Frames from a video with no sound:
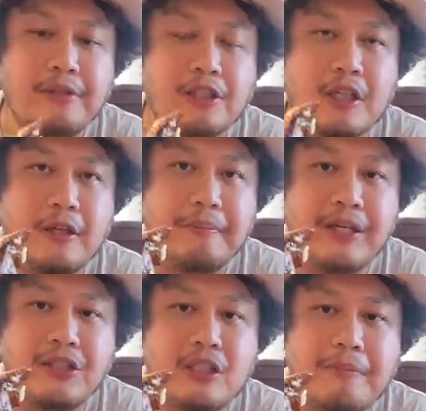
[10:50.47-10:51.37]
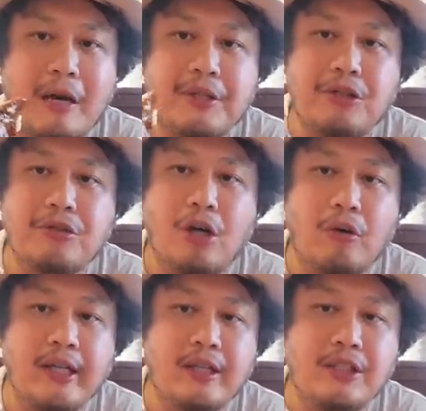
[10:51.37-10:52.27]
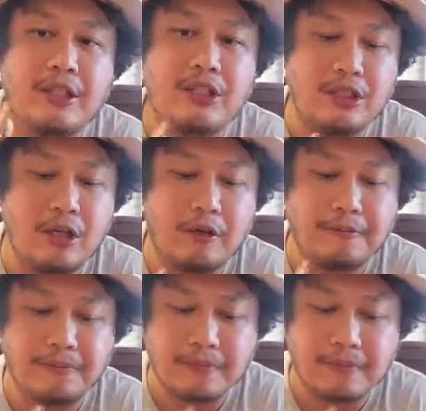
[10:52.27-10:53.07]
这个美式的 BBQ 口味的一些鸡肉，